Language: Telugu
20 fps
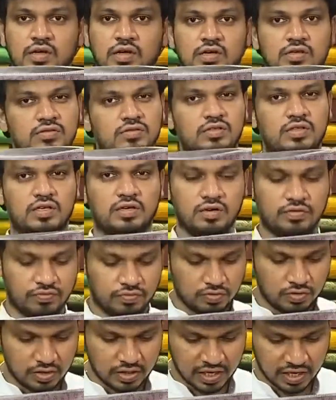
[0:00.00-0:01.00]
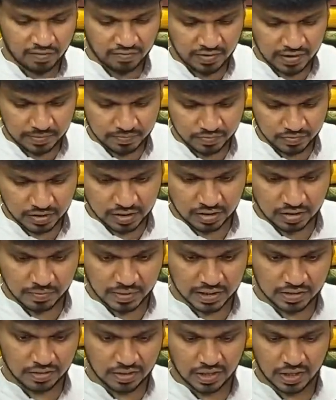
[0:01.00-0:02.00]
సో ఇది కూడా ఫుల్ హెవీ
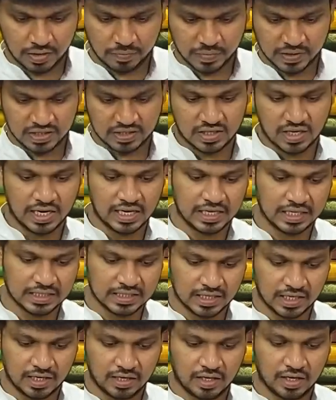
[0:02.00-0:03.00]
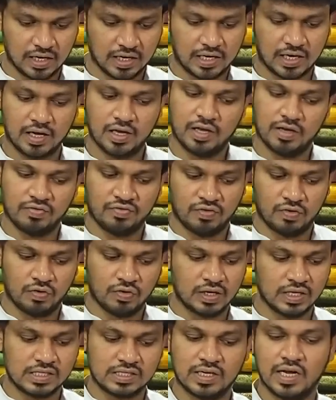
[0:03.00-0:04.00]
మనకు క్రీపర్ స్టైల్ డిజైన్ అలాగే
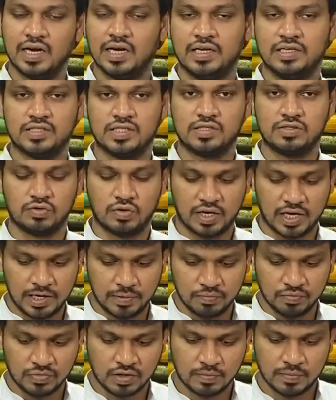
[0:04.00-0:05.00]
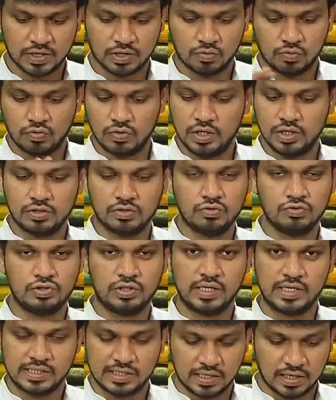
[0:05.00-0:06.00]
ఫ్లోరల్ స్టైల్ డిజైన్స్ ఉన్నాయి బట్ ఓన్లీ టూ
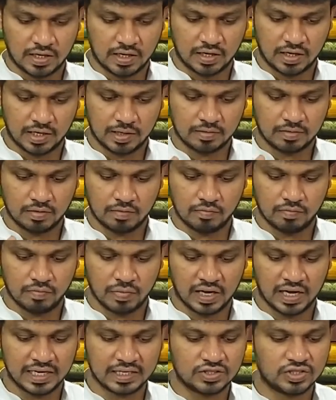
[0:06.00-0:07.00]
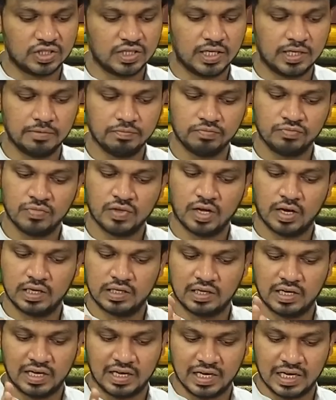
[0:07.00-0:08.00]
షేడ్స్ అండి బ్లాక్ షేడ్
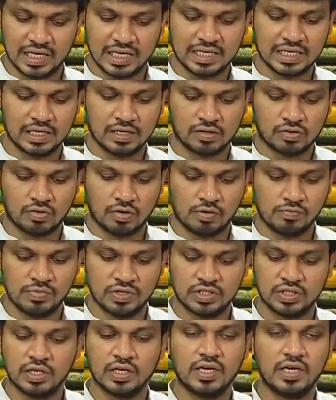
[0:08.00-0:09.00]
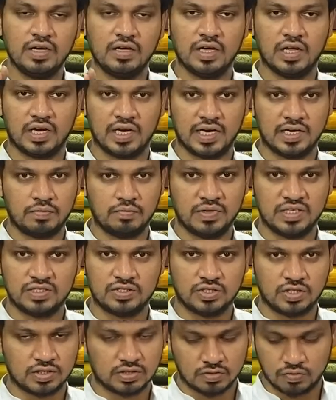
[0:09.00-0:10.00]
అలాగే గ్రే కలర్ కాంబినేషన్కి రెడ్ మిక్స్
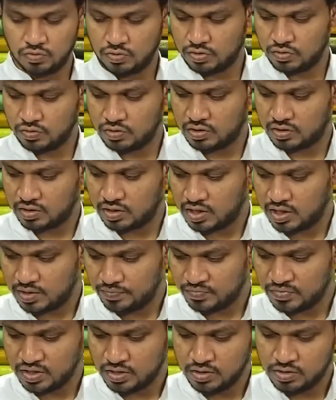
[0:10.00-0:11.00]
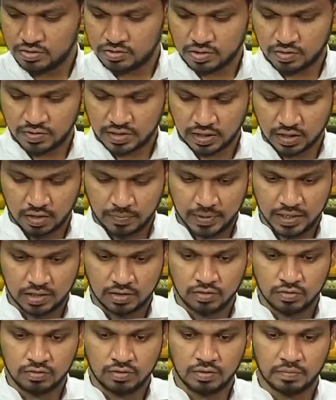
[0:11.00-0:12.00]
చేసుకుంటూ ఉంటుంది సో విధంగా
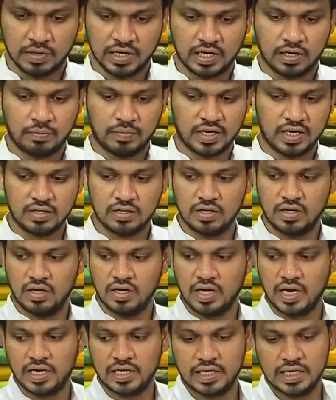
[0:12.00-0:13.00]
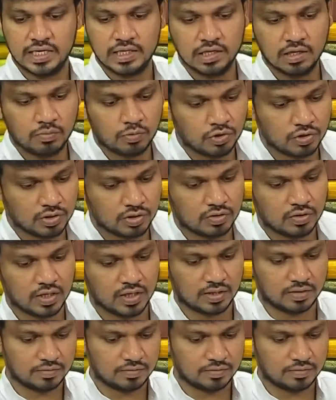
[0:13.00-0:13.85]
మనకు మిడిల్ పార్ట్ అండ్ కింద బోర్డర్ కూడా